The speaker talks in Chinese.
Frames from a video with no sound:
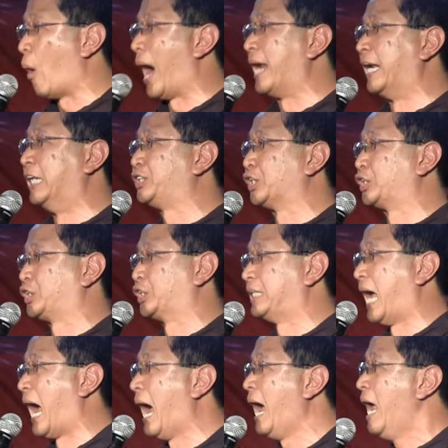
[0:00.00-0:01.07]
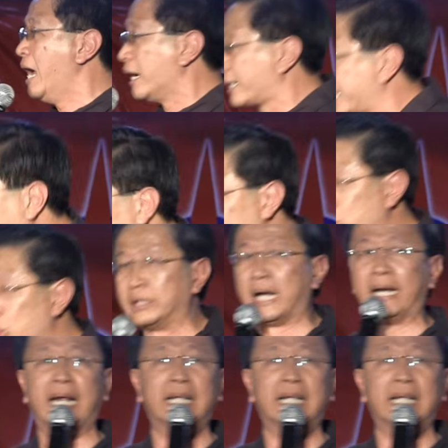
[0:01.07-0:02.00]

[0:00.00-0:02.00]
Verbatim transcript: 的华人支持他，更多